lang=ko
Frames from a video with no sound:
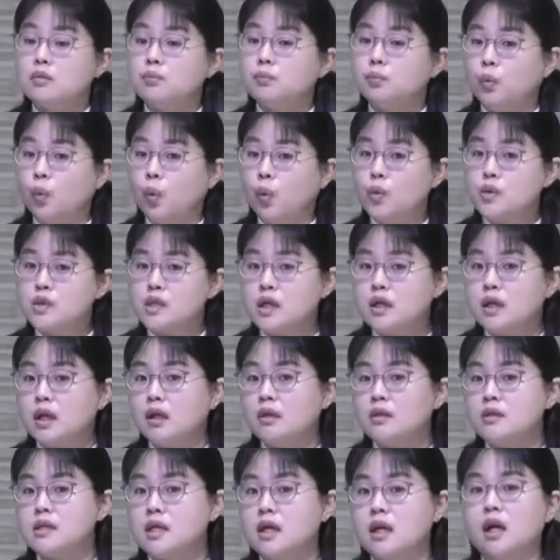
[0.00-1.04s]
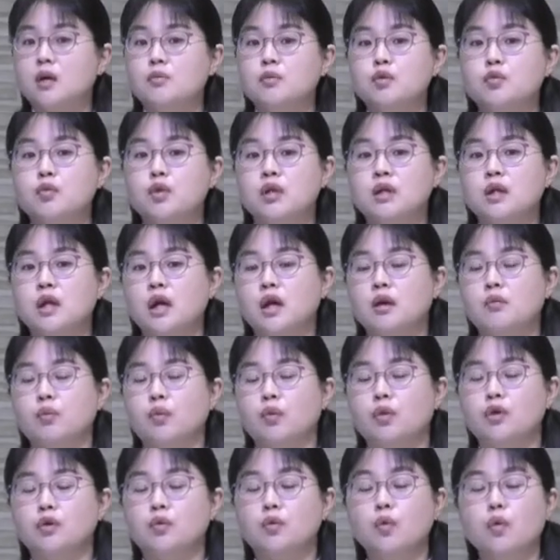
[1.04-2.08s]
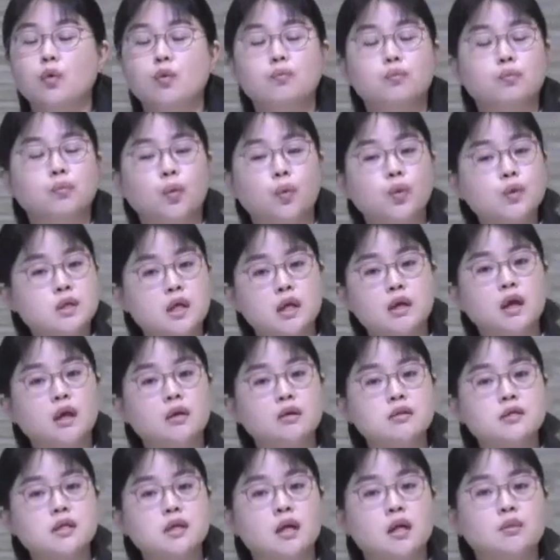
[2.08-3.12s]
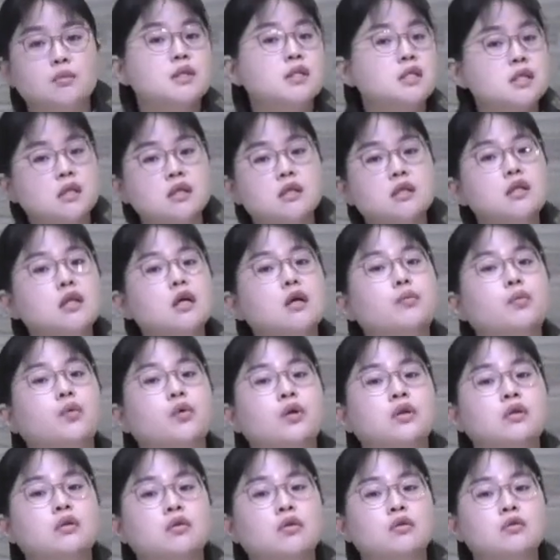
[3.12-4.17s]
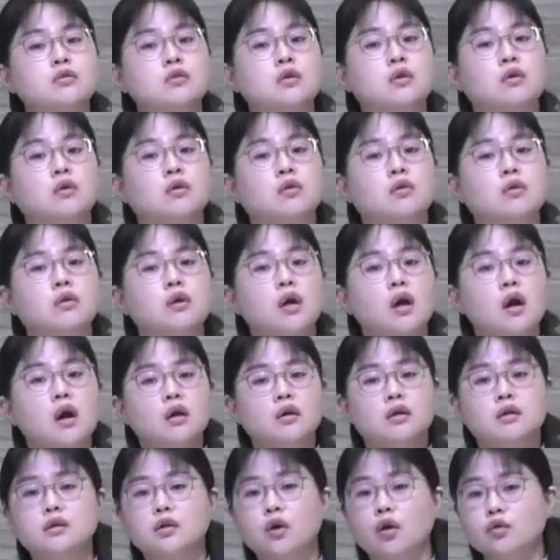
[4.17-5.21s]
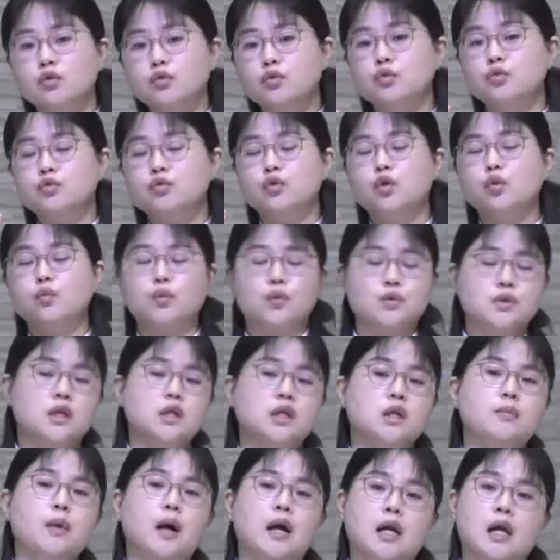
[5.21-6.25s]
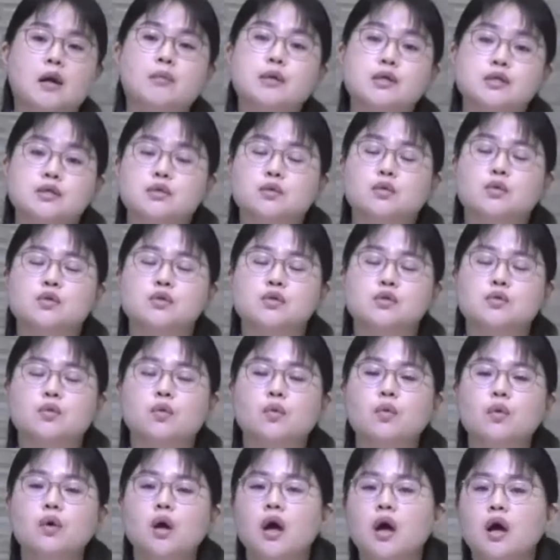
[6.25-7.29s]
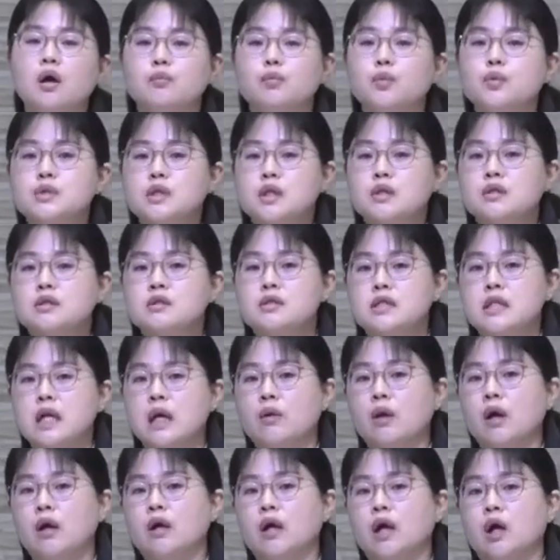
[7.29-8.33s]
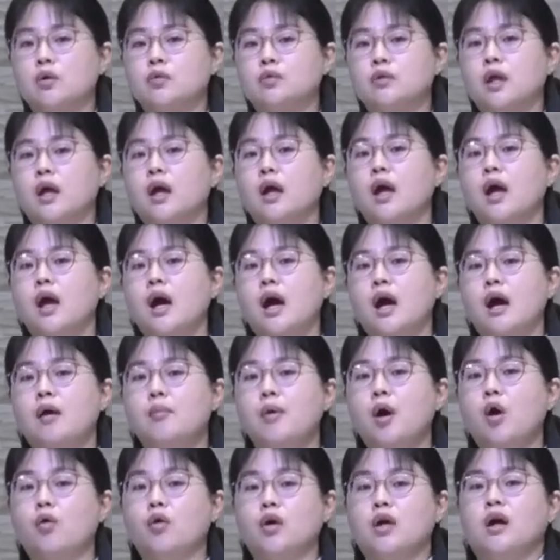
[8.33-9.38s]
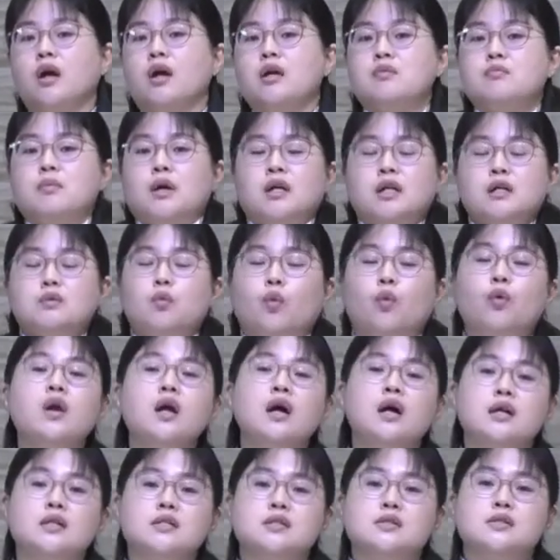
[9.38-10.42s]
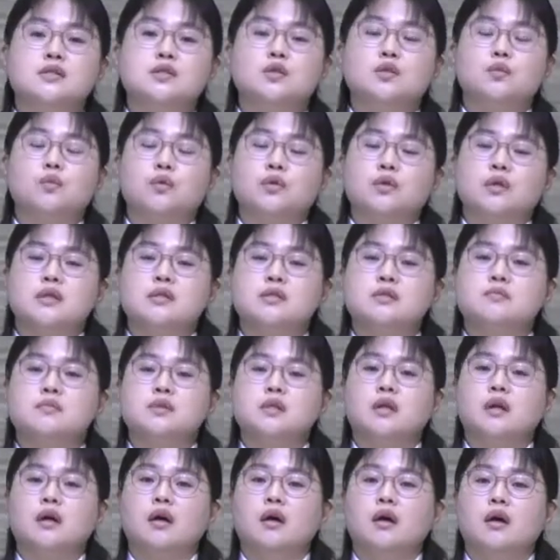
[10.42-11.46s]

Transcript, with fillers: 모세라는 사람이 위대해 보이고 모세라는 사람이 신기해 보이는 거죠. 그런 눈으로 모세를 바라봤을 것이고 모세는 그 상황 가운데 아마 어깨가 이만큼 올라갔을지도 모르겠습니다.